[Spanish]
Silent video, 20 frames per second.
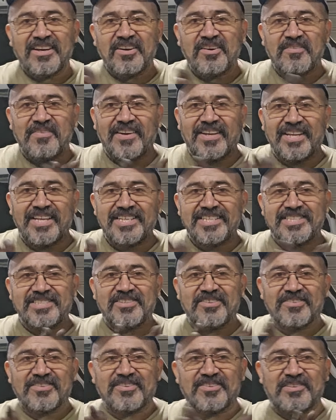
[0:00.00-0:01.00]
feliz
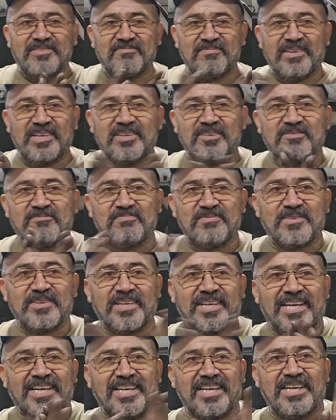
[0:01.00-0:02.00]
yo conmigo
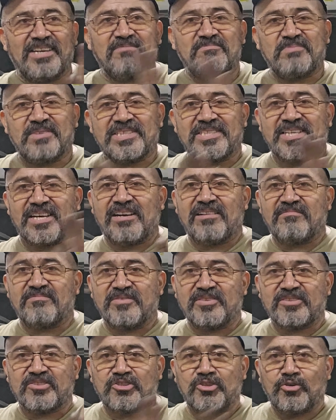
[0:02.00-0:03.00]
porque
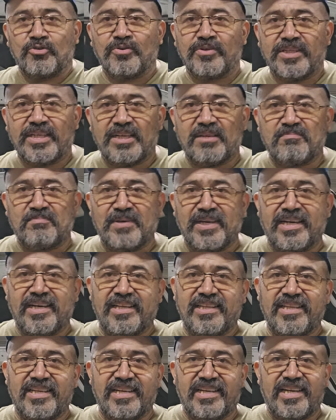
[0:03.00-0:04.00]
empezamos con el
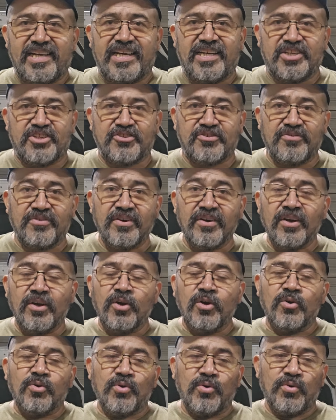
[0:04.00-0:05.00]
pie derecho,
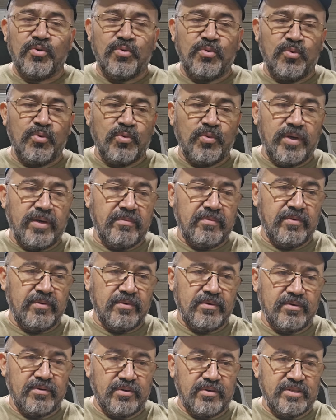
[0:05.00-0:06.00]
con
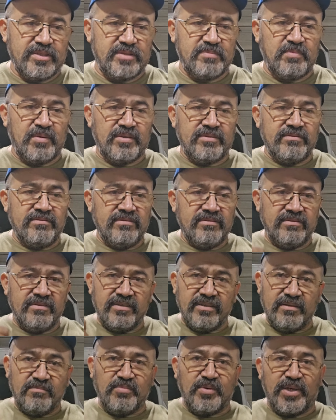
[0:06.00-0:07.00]
nuevo crossbow,
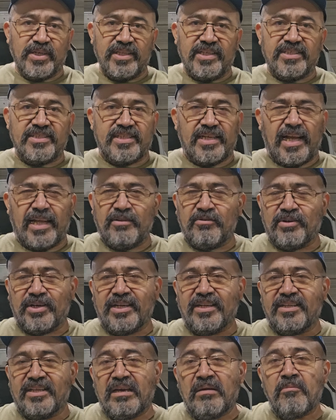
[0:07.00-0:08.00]
buen estreno que
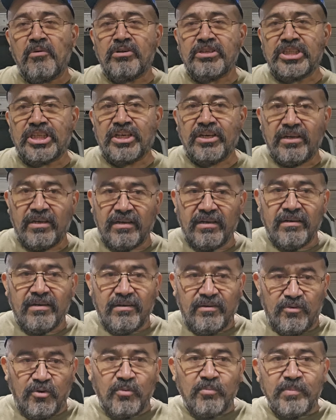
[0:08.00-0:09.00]
le dimos,
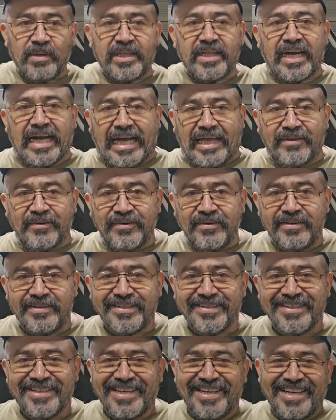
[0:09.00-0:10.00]
un venado.
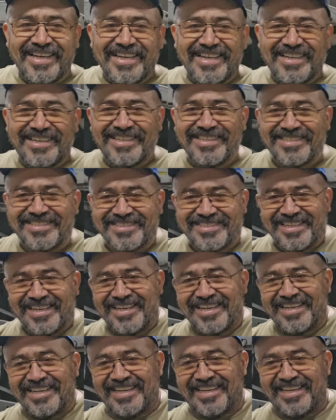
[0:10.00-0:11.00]

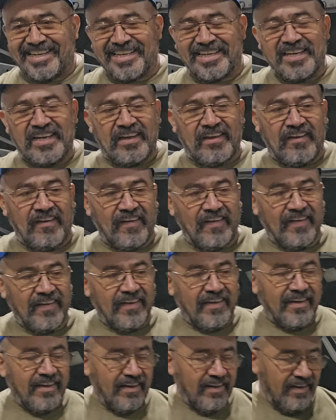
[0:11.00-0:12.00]
Este,
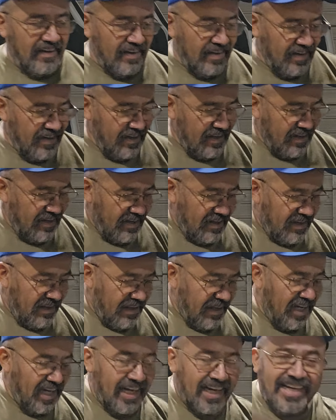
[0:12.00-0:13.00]

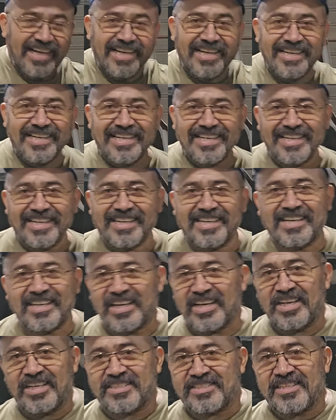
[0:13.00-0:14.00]
ah,
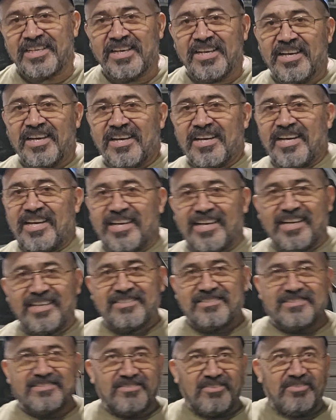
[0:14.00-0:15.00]
eh,
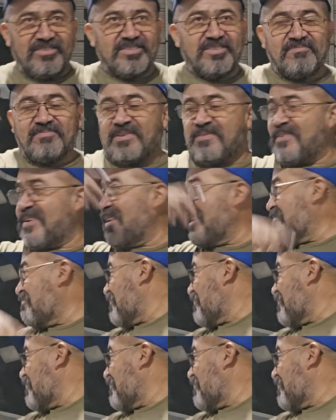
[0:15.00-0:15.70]
estoy súper feliz